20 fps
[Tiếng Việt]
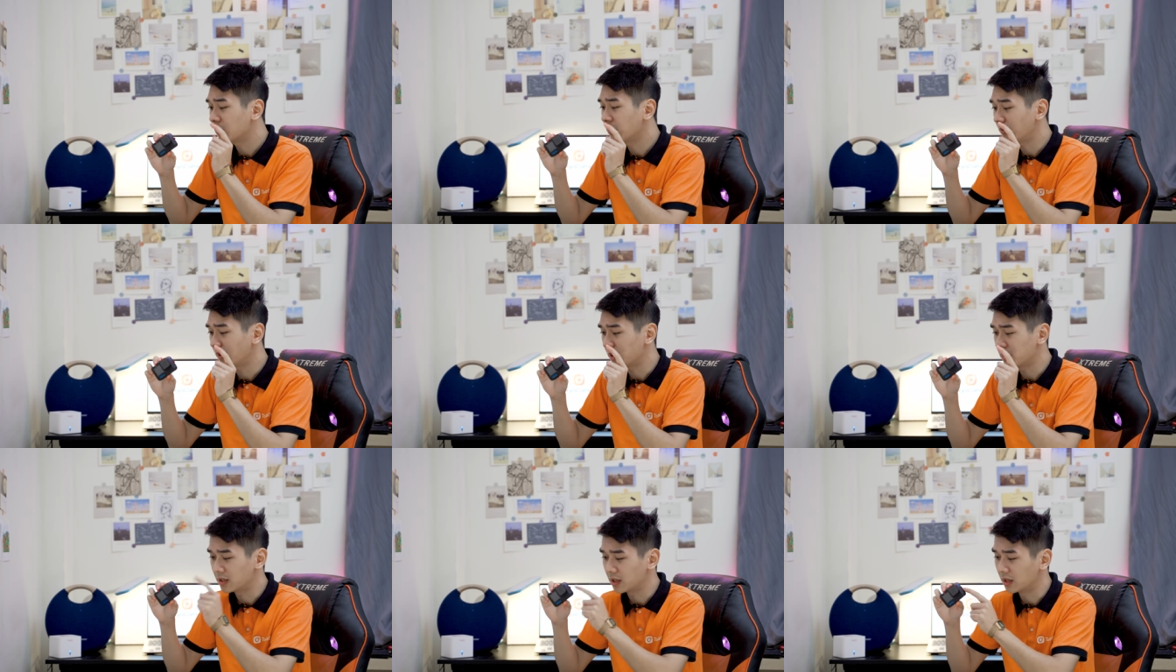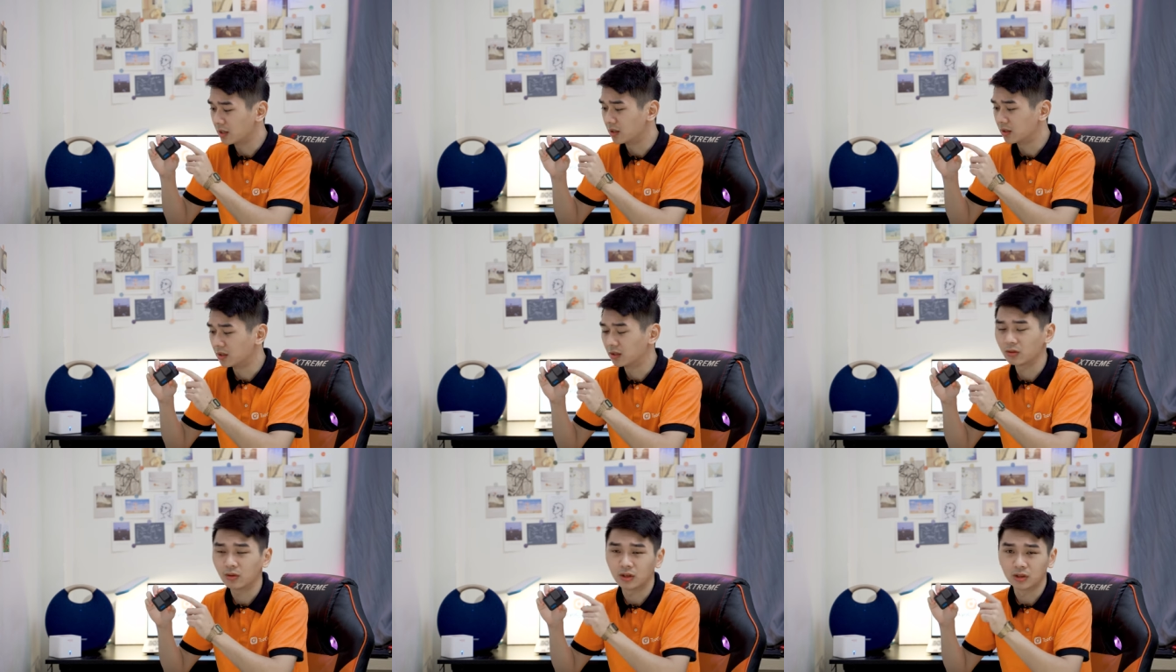không phải
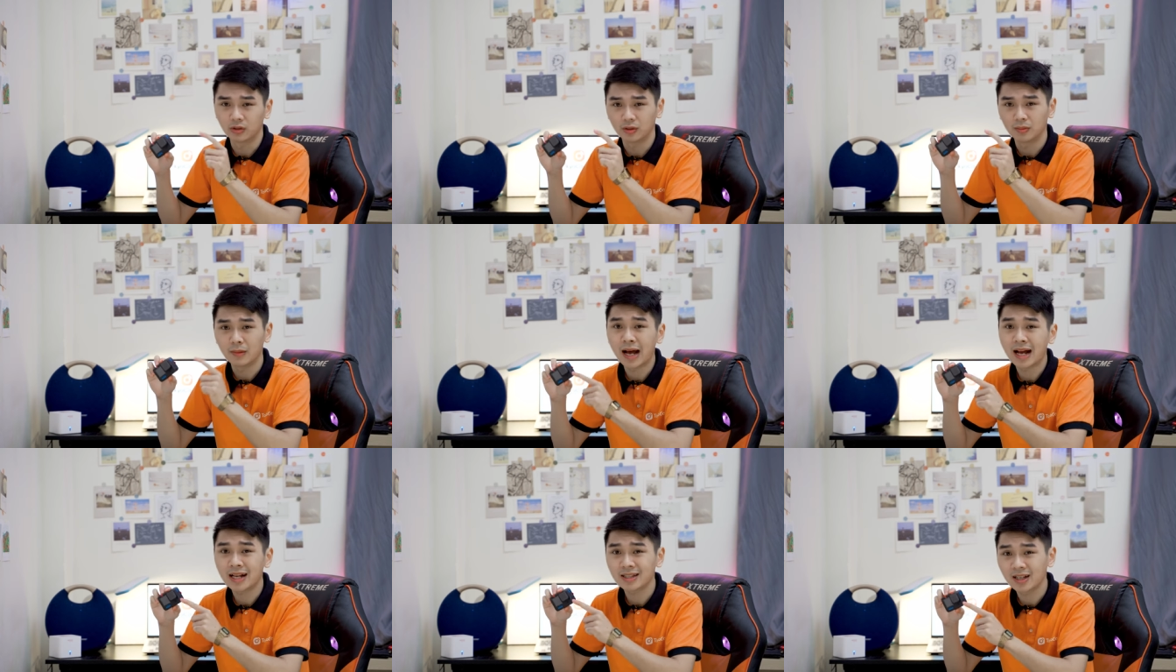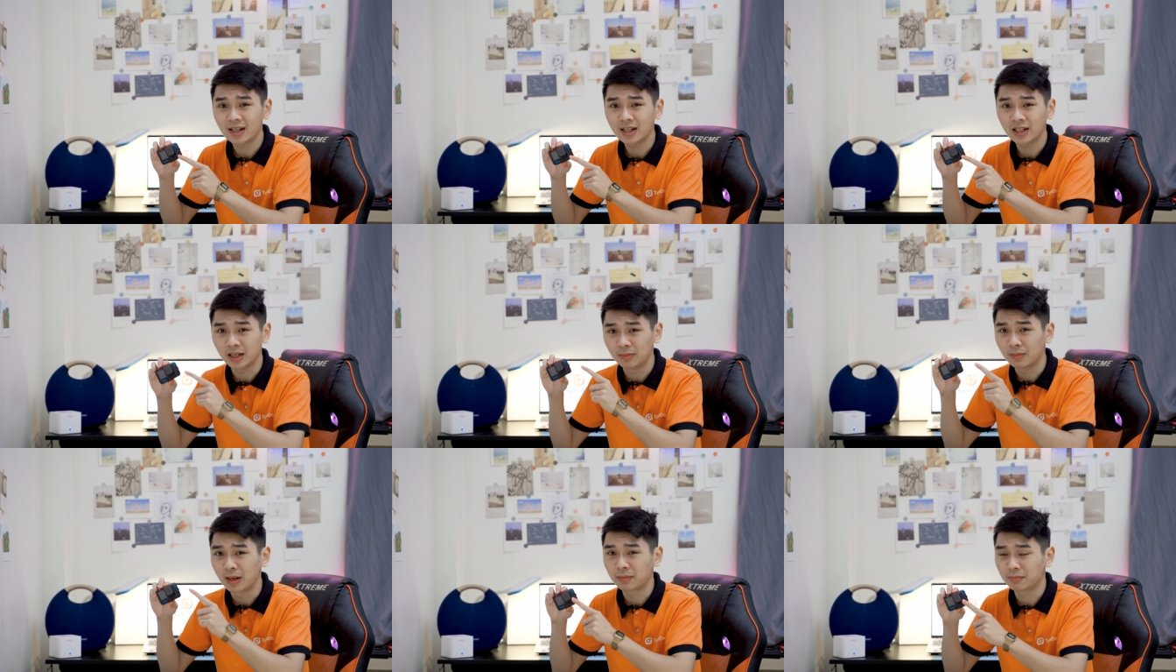chờ khoảng độ 3
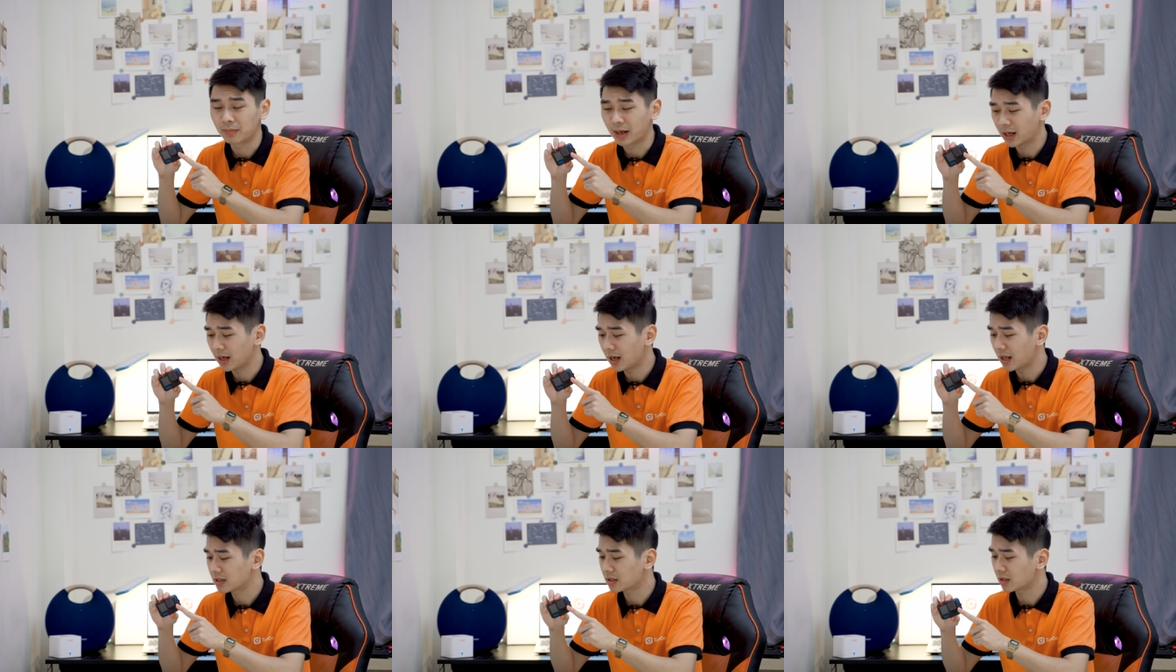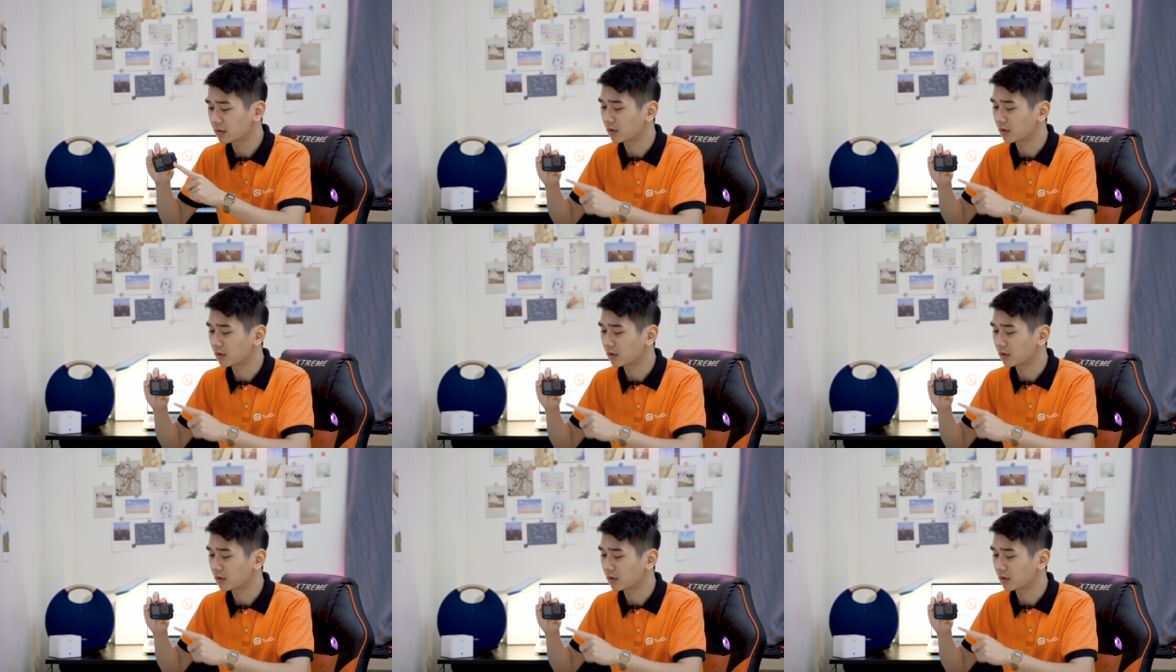giây để bật máy lên,